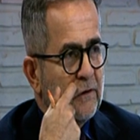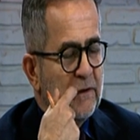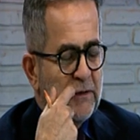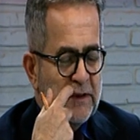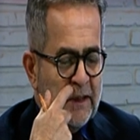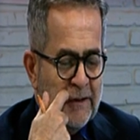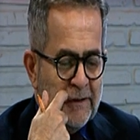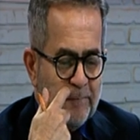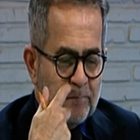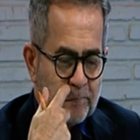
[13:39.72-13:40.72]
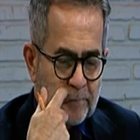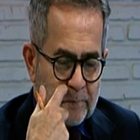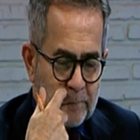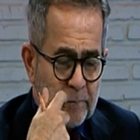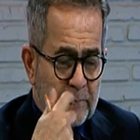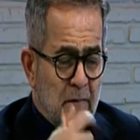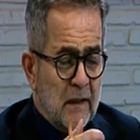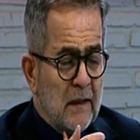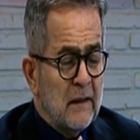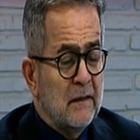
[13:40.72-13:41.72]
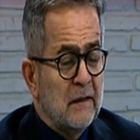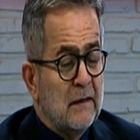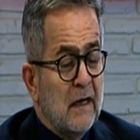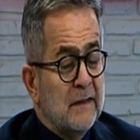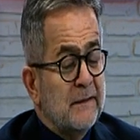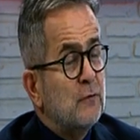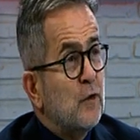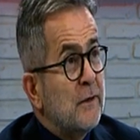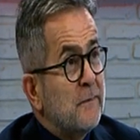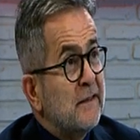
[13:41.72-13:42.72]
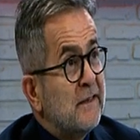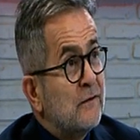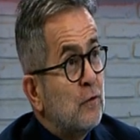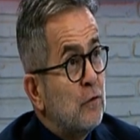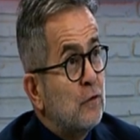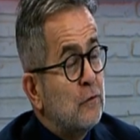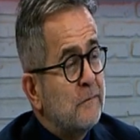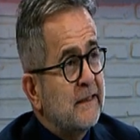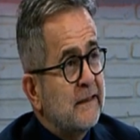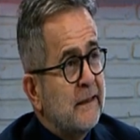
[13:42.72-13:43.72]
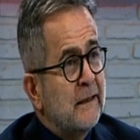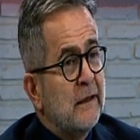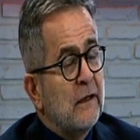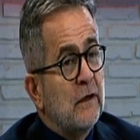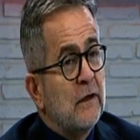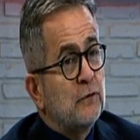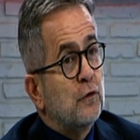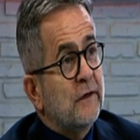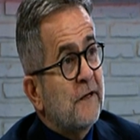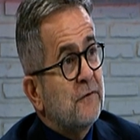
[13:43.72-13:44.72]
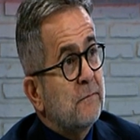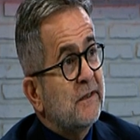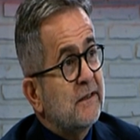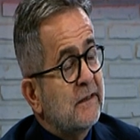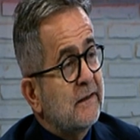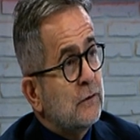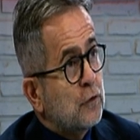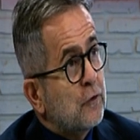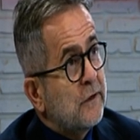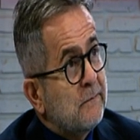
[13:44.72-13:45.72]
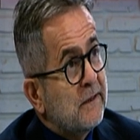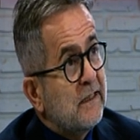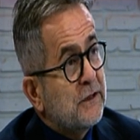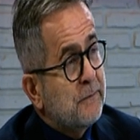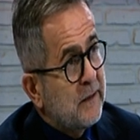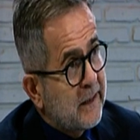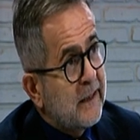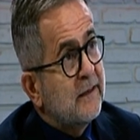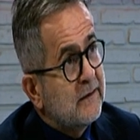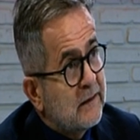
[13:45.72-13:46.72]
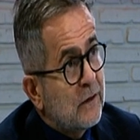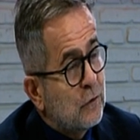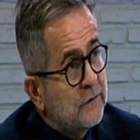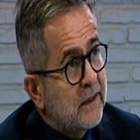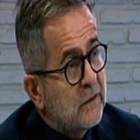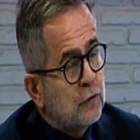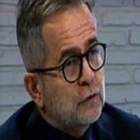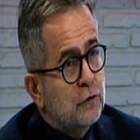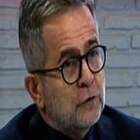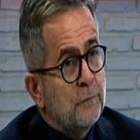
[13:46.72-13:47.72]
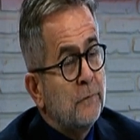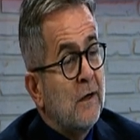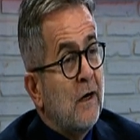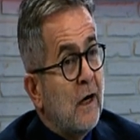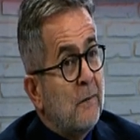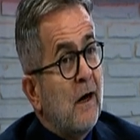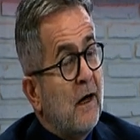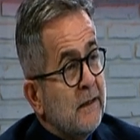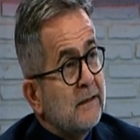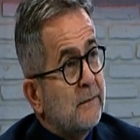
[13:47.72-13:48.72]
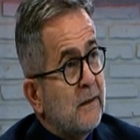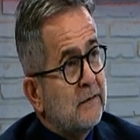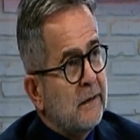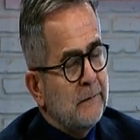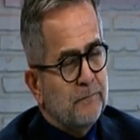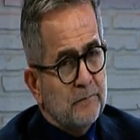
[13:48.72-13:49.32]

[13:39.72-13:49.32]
e şeyin Kasım Süleymaniye'nin öldürülmesini e, coğrafyamız açısından çok önemli gelişmelere neden olacağını düşünüyorum. Ama aynı zamanda